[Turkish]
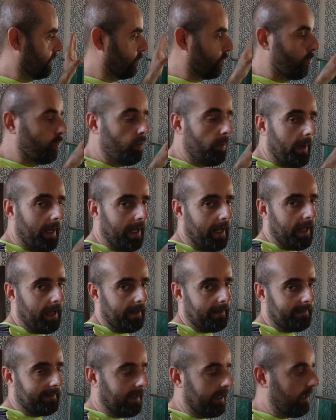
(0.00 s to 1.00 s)

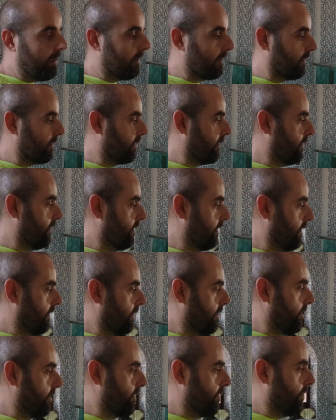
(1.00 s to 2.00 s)
türbelerde
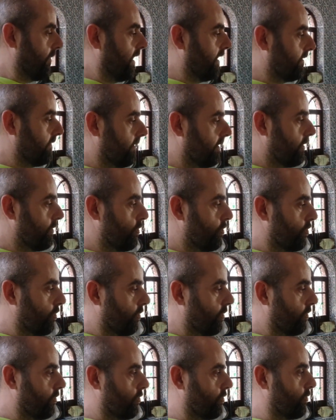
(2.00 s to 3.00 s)
mantık
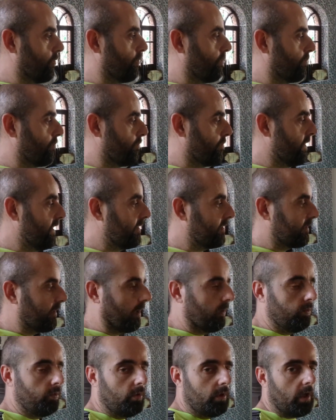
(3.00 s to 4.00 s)
şu. Bir
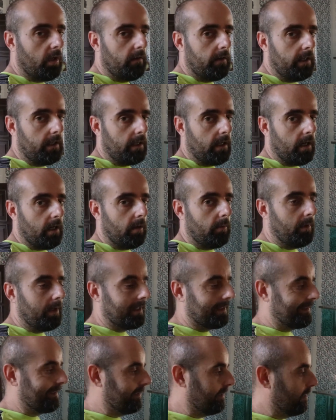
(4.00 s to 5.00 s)
sanduka var
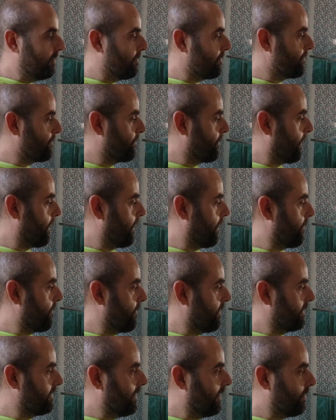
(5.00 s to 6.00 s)
ama asıl
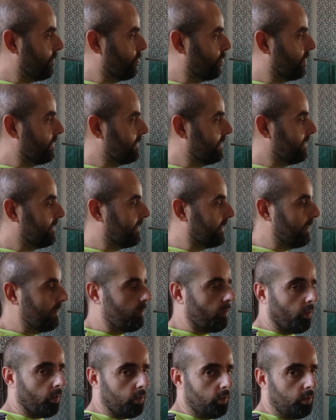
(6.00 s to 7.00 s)
mezar burada
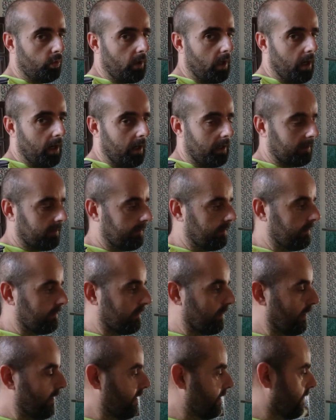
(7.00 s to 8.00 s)
değil, onun
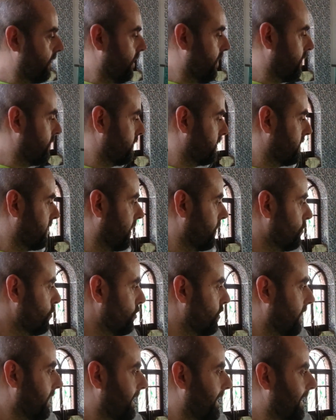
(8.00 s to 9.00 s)
altında.
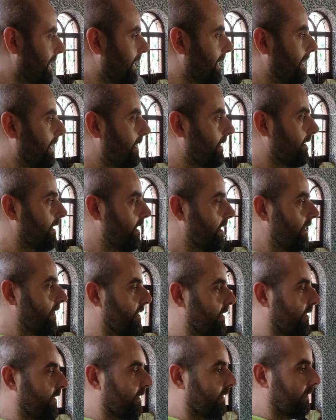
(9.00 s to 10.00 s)
Sanduka geleneği de
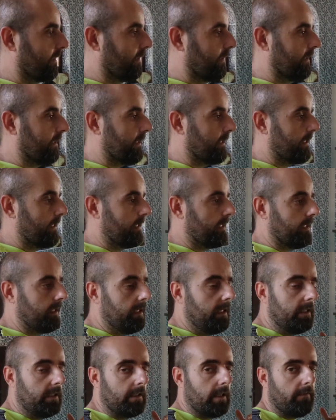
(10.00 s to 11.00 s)
e,
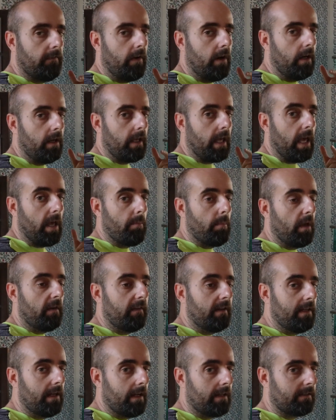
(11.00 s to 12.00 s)
ilk defa
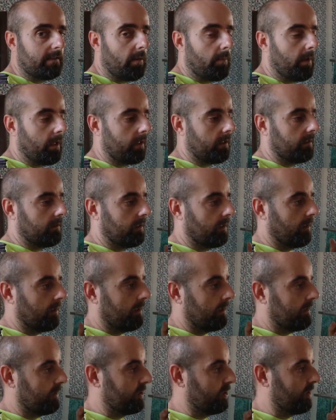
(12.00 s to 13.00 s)
Emeviler zamanında
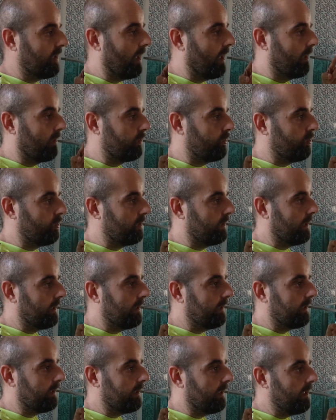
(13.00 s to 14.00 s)
işte 650
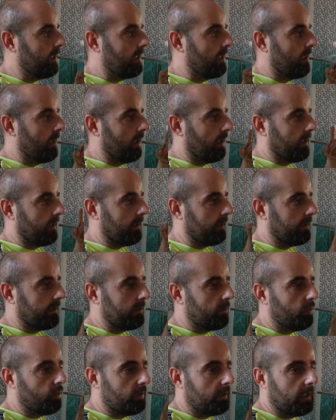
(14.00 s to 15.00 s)
ile
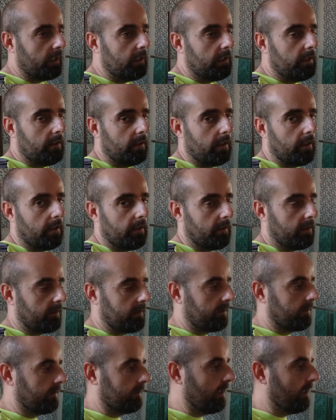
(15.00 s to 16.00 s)
750 e, yılları
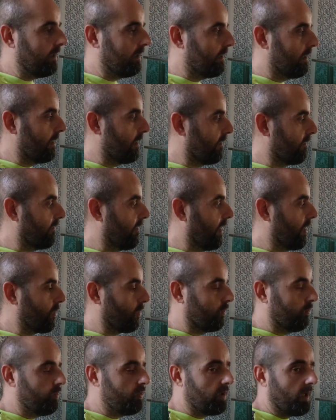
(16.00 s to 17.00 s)
arasında var
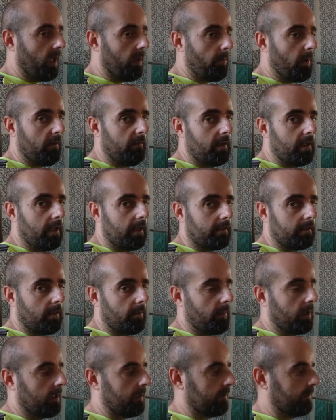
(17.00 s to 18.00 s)
olmuş Emeviler
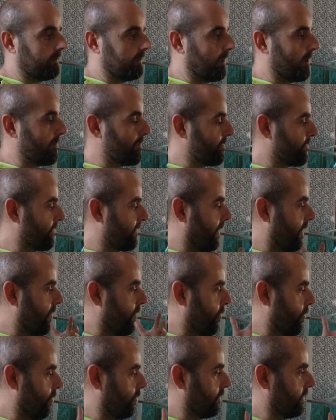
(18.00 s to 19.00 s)
zamanında
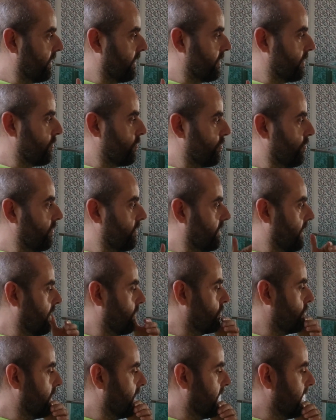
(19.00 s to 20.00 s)
ortaya çıkıyor
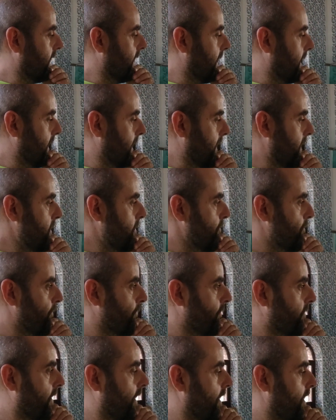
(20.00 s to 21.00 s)
sanduka geleneği.
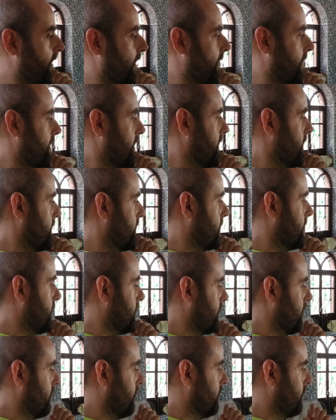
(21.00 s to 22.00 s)

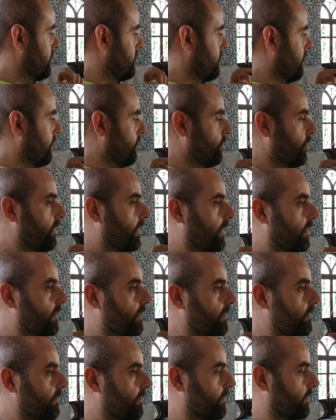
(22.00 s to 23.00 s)
E,
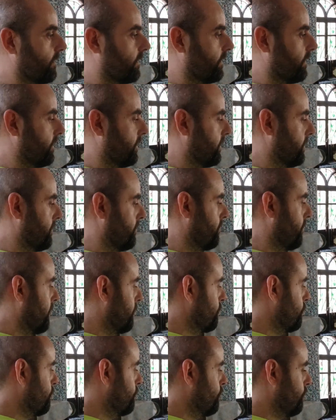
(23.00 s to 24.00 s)
sandukanın e,
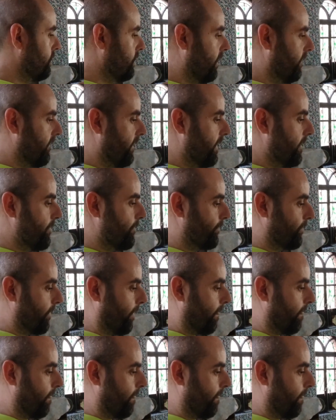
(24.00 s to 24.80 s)
baş ucunda ve